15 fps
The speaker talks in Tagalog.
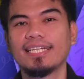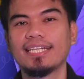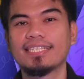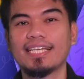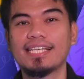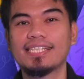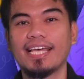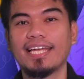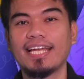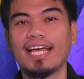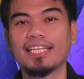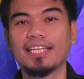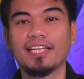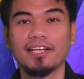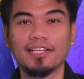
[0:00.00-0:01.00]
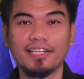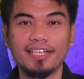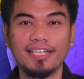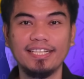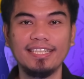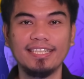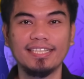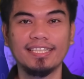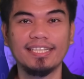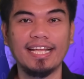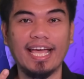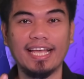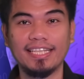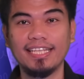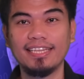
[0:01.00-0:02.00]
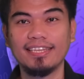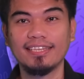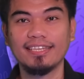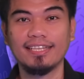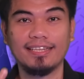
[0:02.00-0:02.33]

Isa-isahin natin ang learn, edit,